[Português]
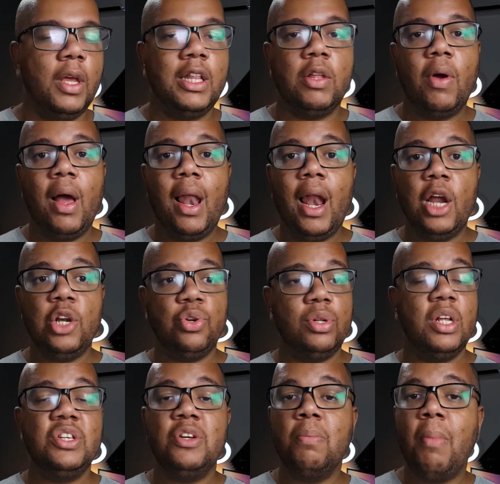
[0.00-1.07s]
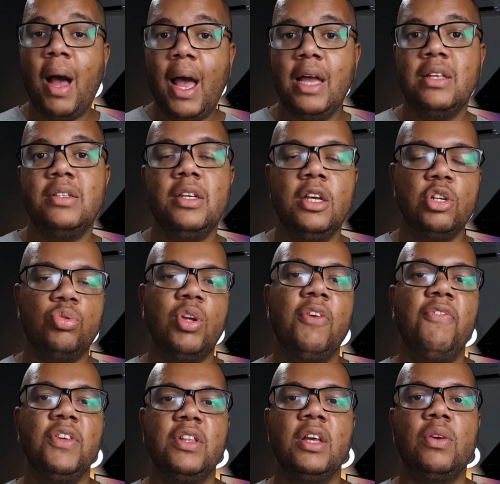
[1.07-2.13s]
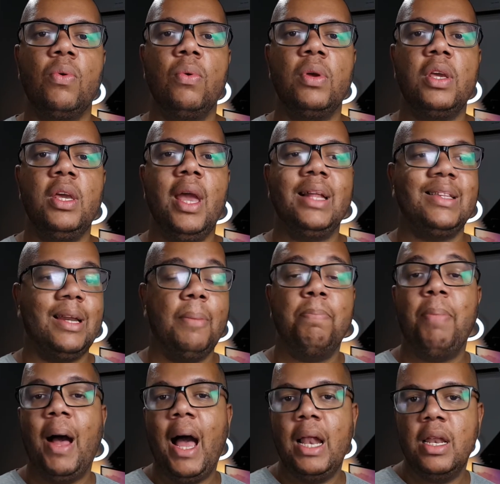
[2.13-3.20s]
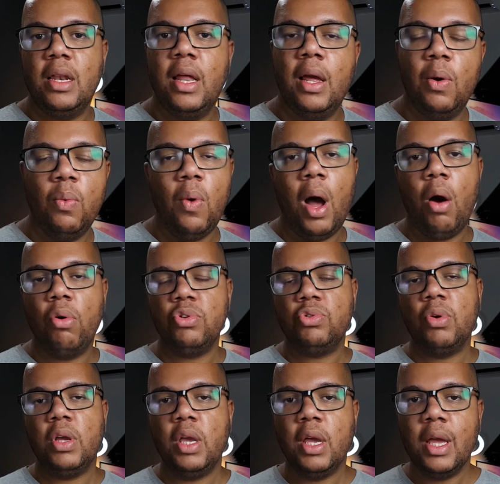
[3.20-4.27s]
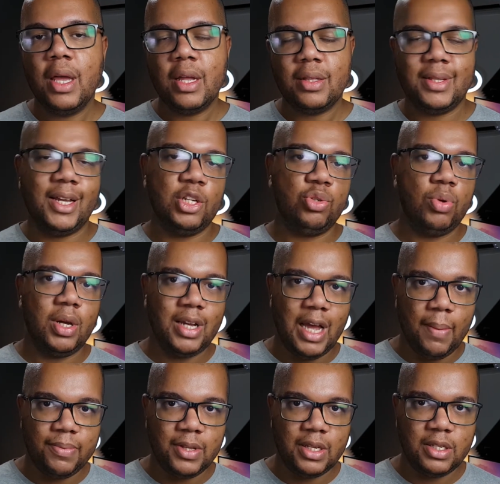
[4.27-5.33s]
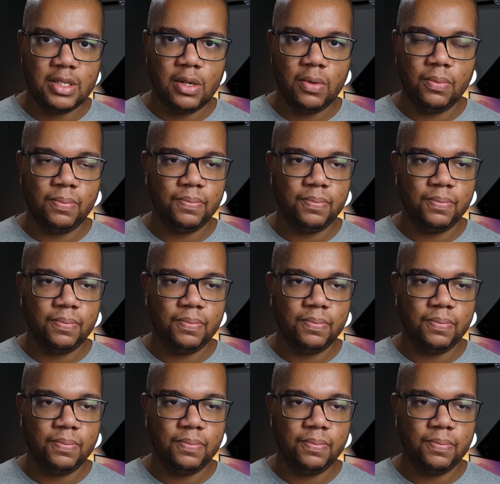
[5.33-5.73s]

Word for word: Então ela ajuda demais e isso evita com que atrapalhe né, o áudio aí da sua captação.